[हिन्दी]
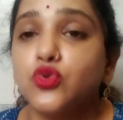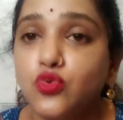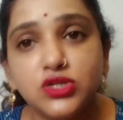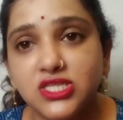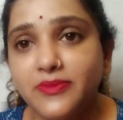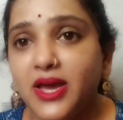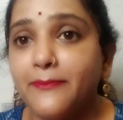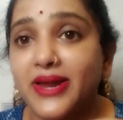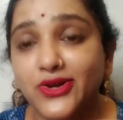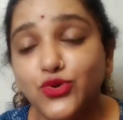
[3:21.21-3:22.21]
तो उस समय
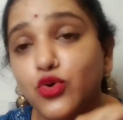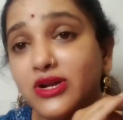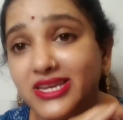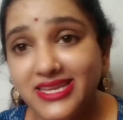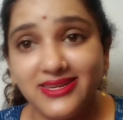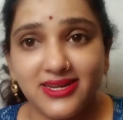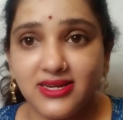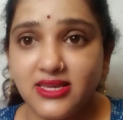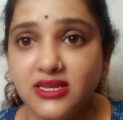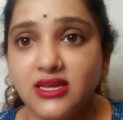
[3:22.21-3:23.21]
आप पैंटी को क्लीन
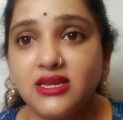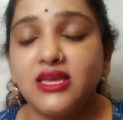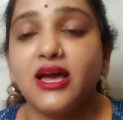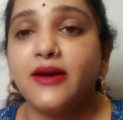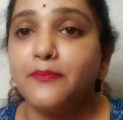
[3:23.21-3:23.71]
रखने के लिए